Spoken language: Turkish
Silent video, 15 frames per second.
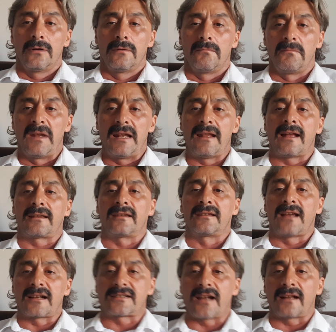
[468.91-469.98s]
Milleti
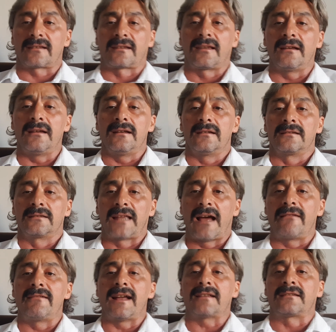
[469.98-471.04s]
yaşat ki
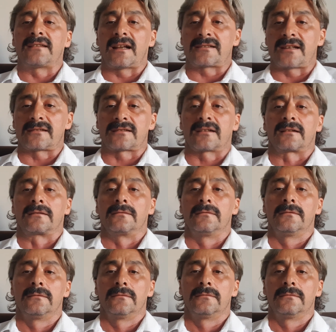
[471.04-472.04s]
devlet yaşasın.